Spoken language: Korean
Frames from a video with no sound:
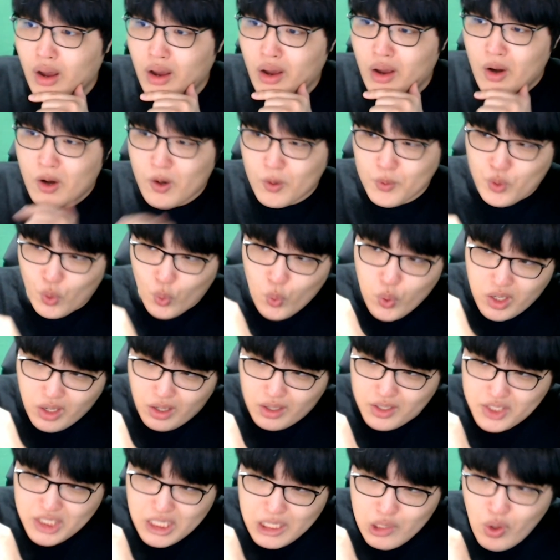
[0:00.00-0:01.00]
그래서 여기
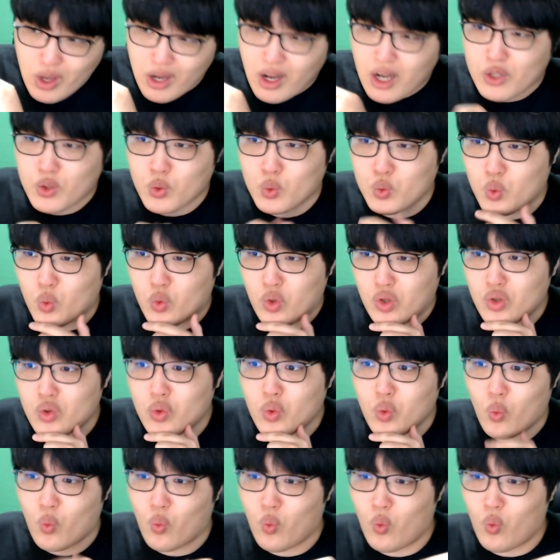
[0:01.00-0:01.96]
실루엣 같은 것도 있고